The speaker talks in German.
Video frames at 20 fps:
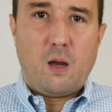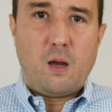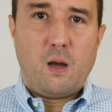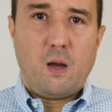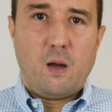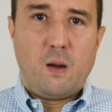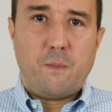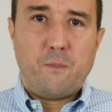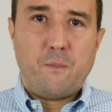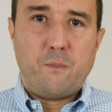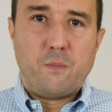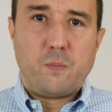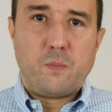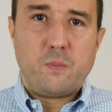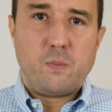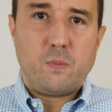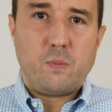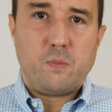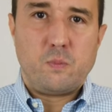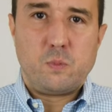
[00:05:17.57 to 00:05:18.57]
Ähm,
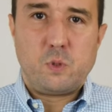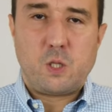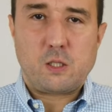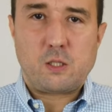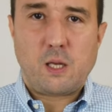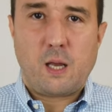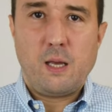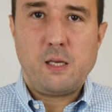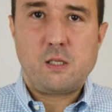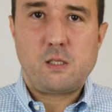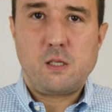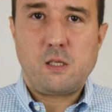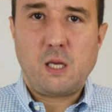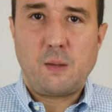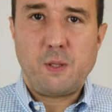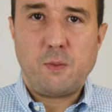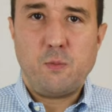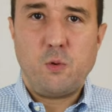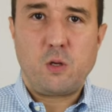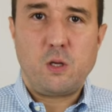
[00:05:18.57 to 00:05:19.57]
das heißt, ich
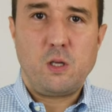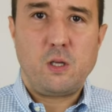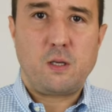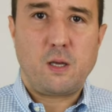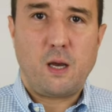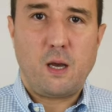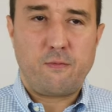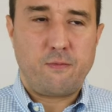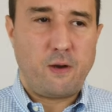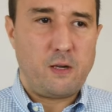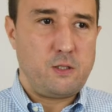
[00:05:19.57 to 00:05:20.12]
habe die Möglichkeit,